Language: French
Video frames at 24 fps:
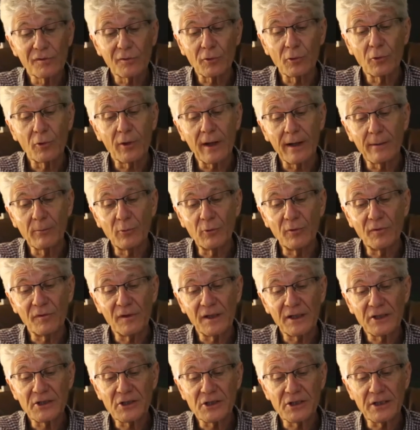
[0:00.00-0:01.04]
sur le rameau
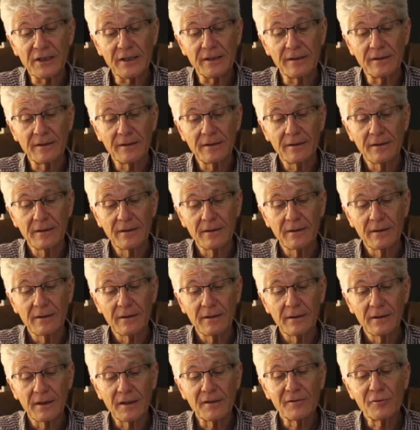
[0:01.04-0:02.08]
fléchi,
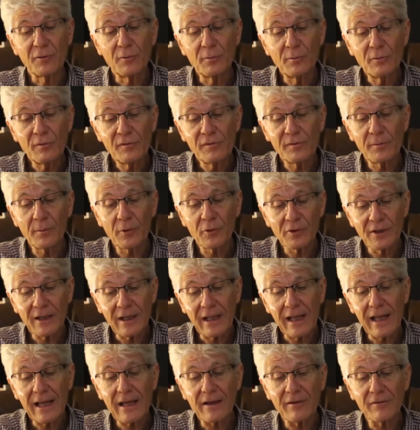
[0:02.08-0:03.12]
et ce mouvement des
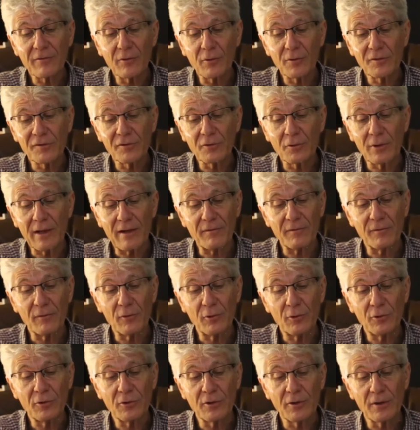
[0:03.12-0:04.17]
lèvres sur la
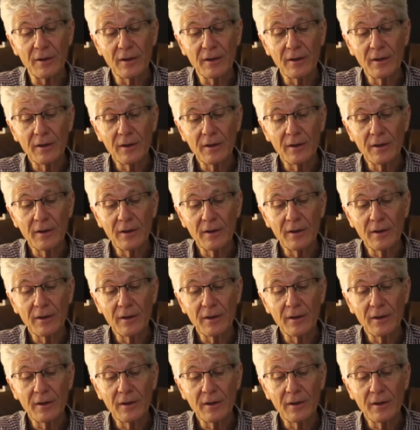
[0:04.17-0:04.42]
flûte,